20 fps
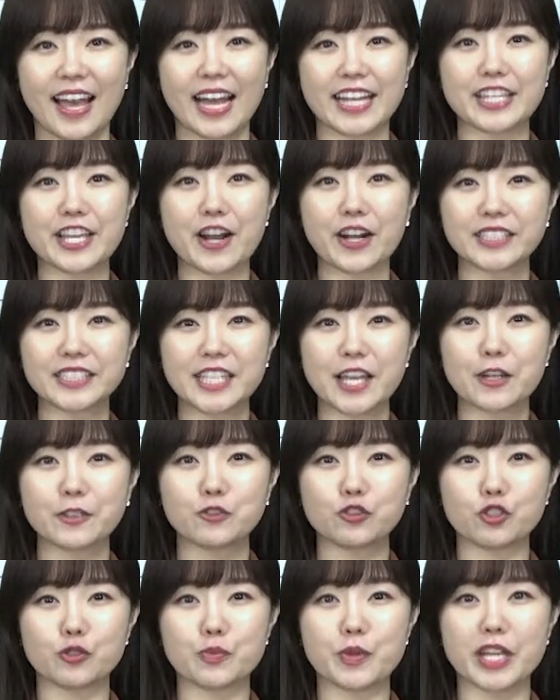안녕하세요.
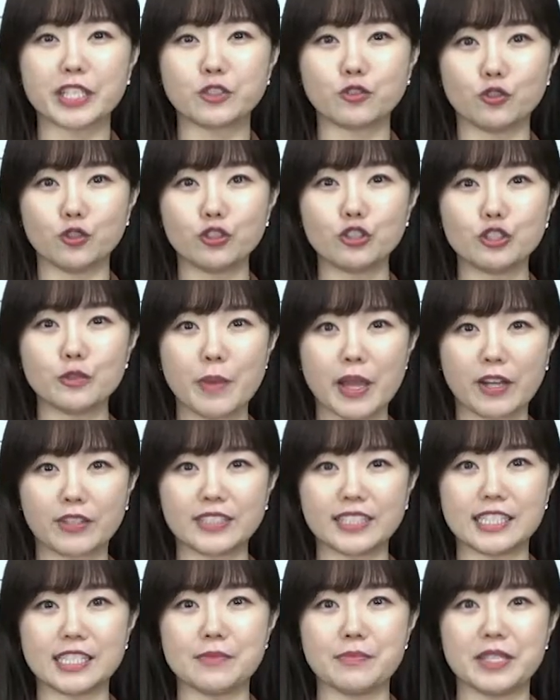GBS 뉴스
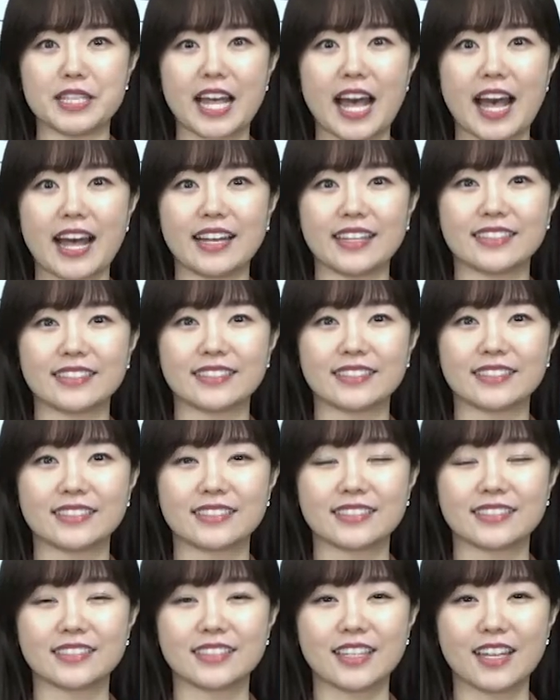매거진입니다.
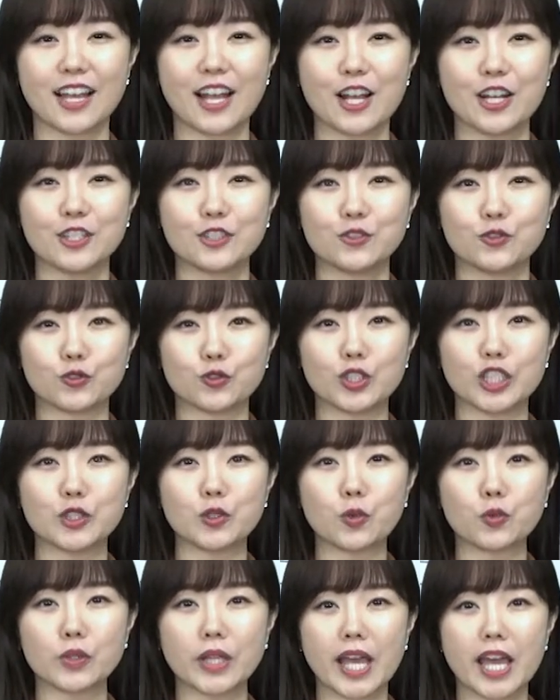우리
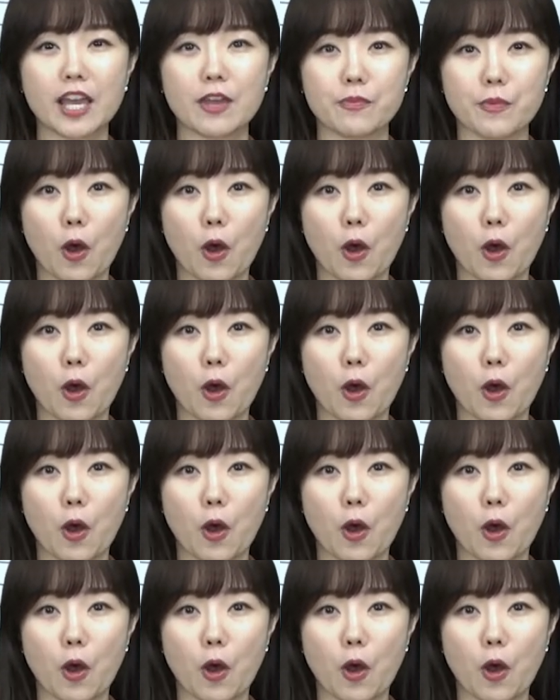동네의